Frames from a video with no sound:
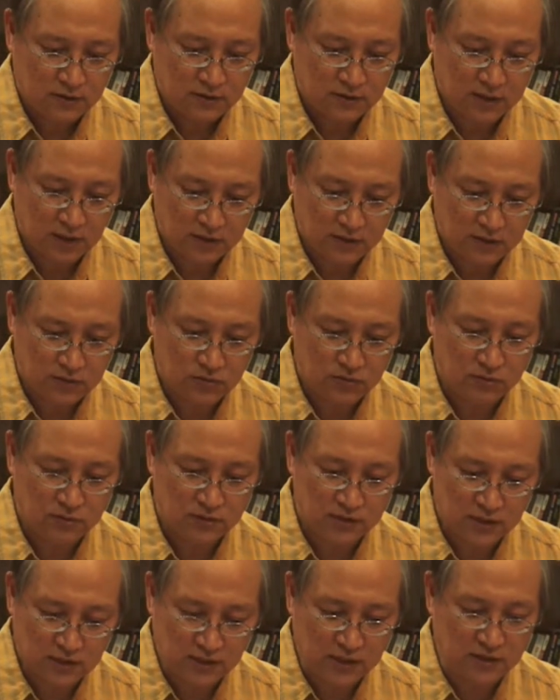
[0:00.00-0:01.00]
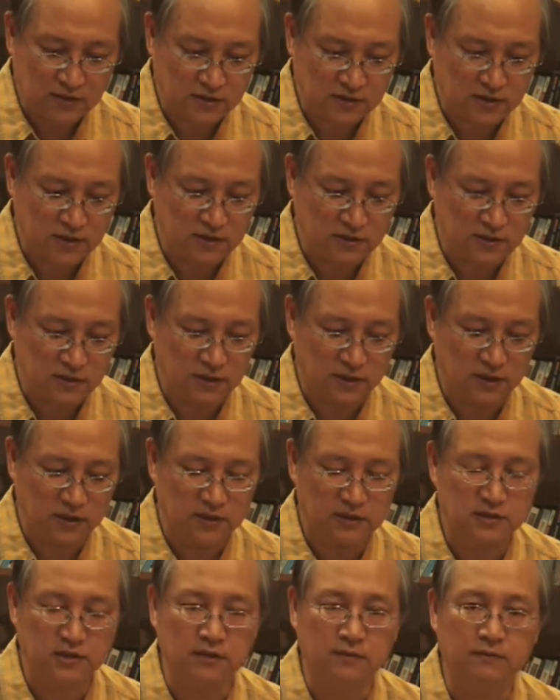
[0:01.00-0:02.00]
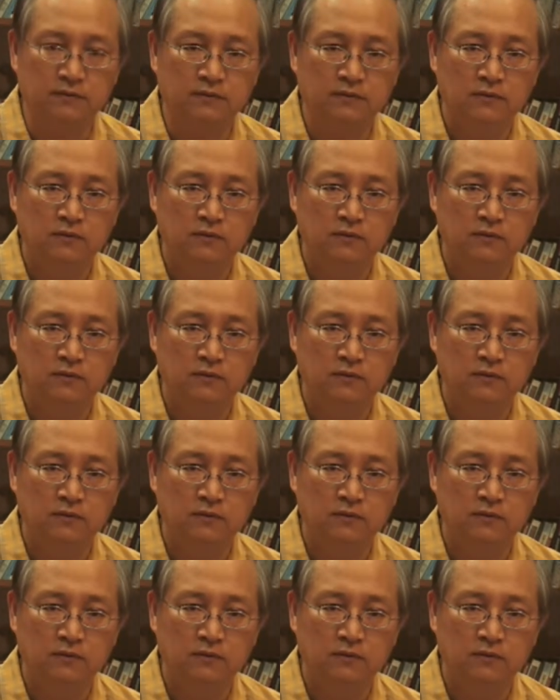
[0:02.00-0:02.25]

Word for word: 上帝说：“这才是真正利剑，